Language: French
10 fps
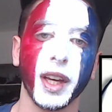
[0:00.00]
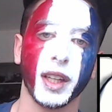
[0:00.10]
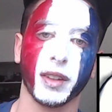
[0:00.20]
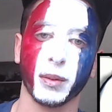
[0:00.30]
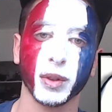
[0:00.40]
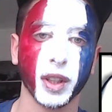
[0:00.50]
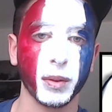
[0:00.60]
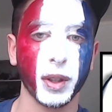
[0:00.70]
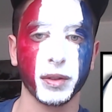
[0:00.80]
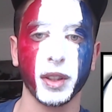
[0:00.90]
est vraiment très
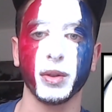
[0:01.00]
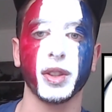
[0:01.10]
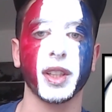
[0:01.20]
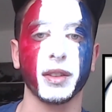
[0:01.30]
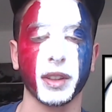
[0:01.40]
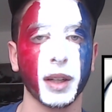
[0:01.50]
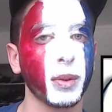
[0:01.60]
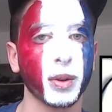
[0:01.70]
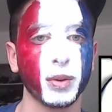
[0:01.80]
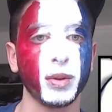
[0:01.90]
bien fait, le dessin est
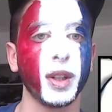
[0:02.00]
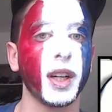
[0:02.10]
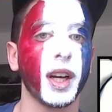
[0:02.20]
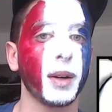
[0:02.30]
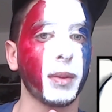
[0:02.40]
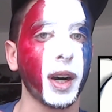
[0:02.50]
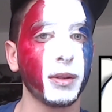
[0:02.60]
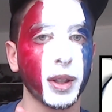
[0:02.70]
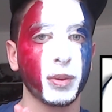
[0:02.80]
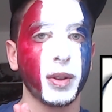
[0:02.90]
vraiment cool.
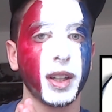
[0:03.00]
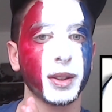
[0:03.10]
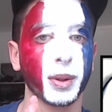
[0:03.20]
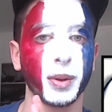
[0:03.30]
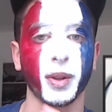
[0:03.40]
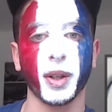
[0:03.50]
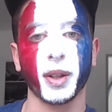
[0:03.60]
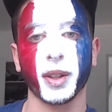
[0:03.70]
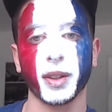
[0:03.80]
Bravo à toi, Drawer.